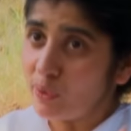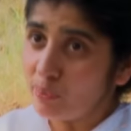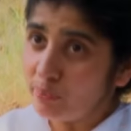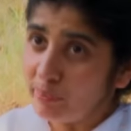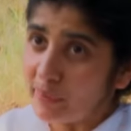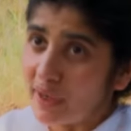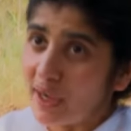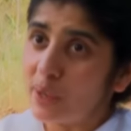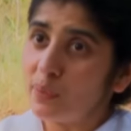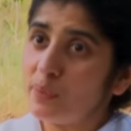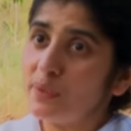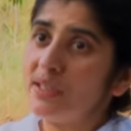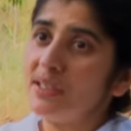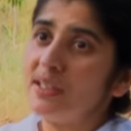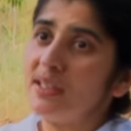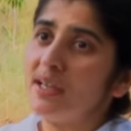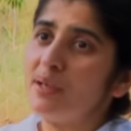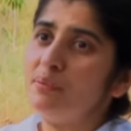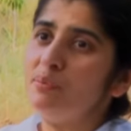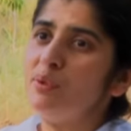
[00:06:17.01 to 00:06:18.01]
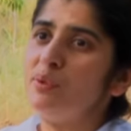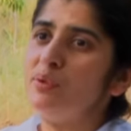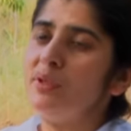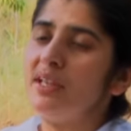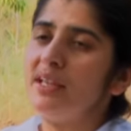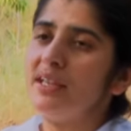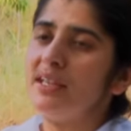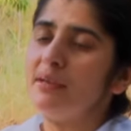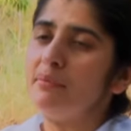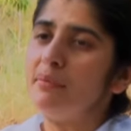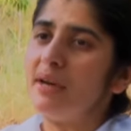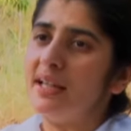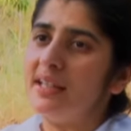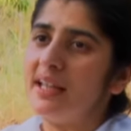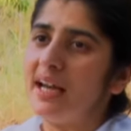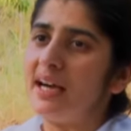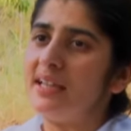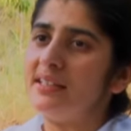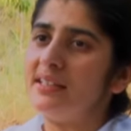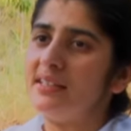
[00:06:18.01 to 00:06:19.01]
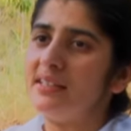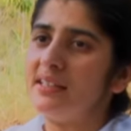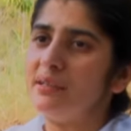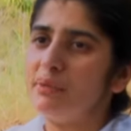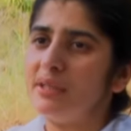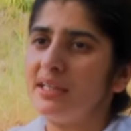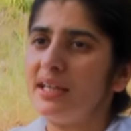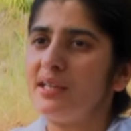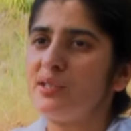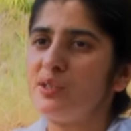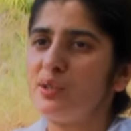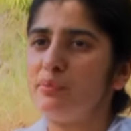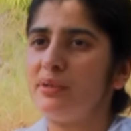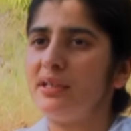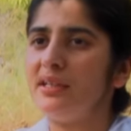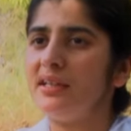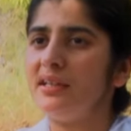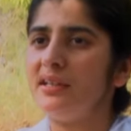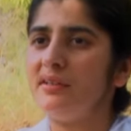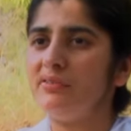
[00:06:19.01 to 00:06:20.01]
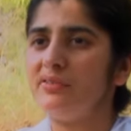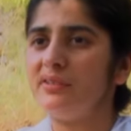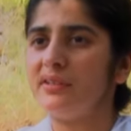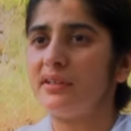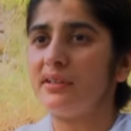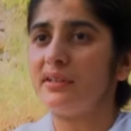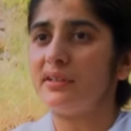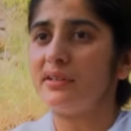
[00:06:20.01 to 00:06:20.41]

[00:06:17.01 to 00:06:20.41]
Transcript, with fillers: वो पावर कम होने के बाद आदतें भी कैसी बनेंगी फिर